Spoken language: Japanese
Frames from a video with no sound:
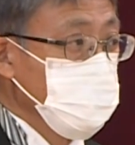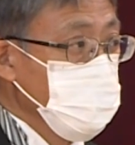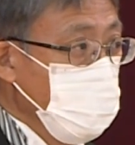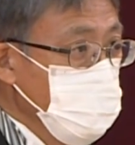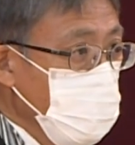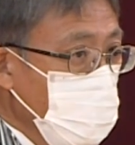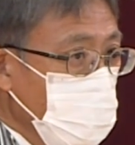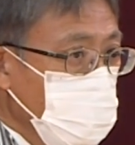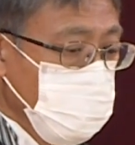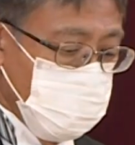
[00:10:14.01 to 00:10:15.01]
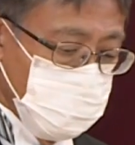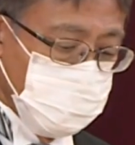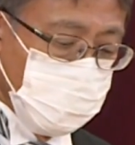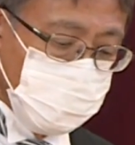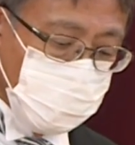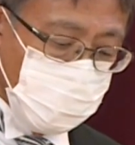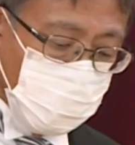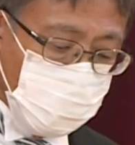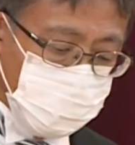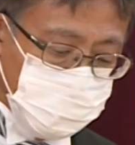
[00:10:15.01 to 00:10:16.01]
苦難を乗り越
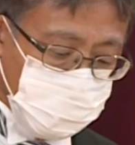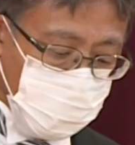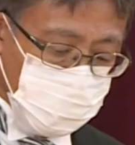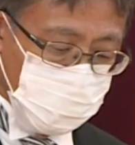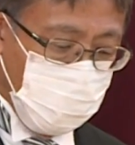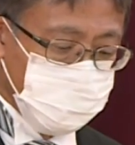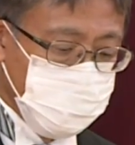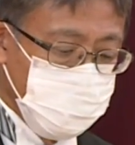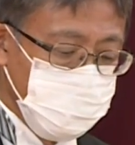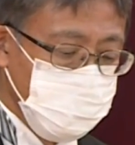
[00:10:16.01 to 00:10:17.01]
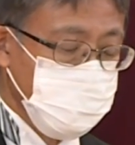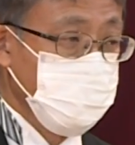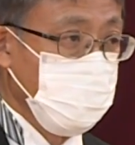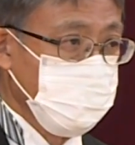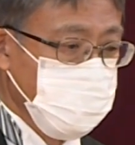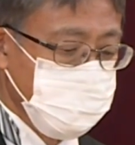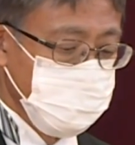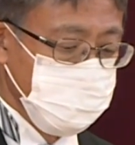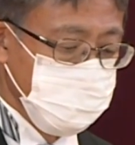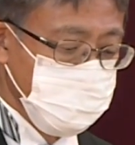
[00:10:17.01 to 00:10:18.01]
えられると確信しています